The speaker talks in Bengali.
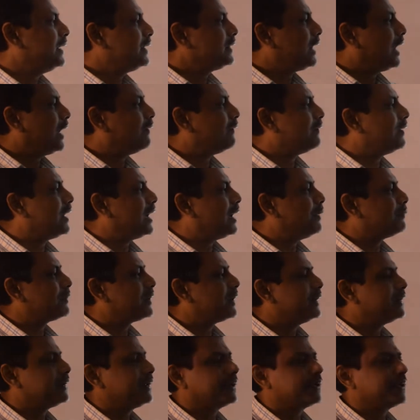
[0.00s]
তাহলে আমরা
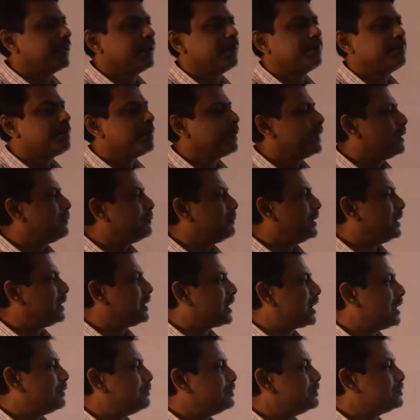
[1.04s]
এটাকে পেন
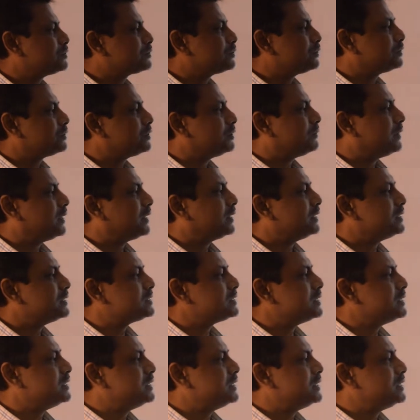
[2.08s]
ড্রাইভ ইউজ করতে পারি
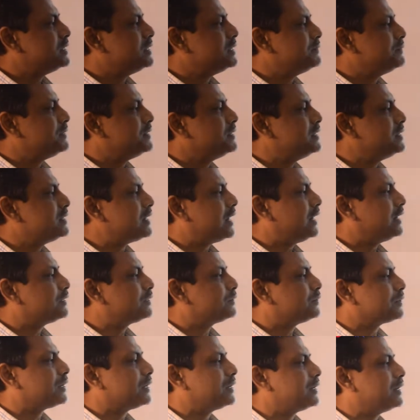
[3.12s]
সিডি ডিভিডি রাইট
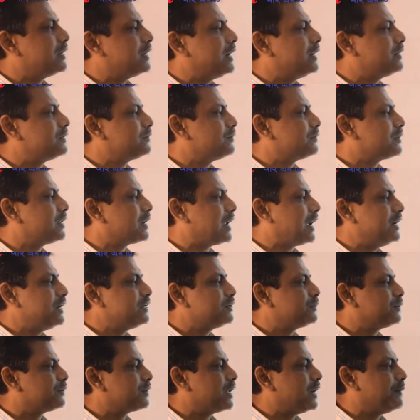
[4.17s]
করে রিরাইট করে রাইট
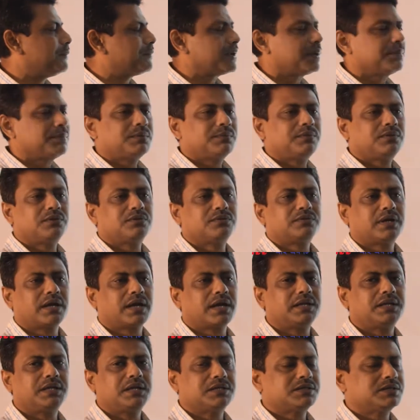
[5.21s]
করে আমরা বিভিন্ন
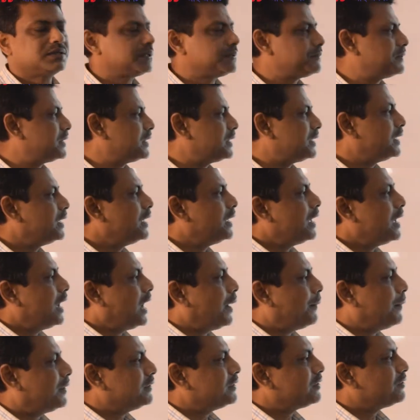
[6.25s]
জায়গায় নিয়ে যেতে পারি
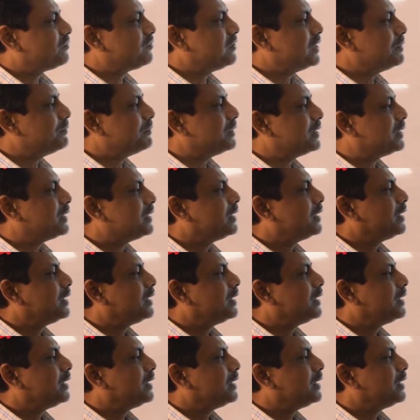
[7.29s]
আমাদের ফিল্মে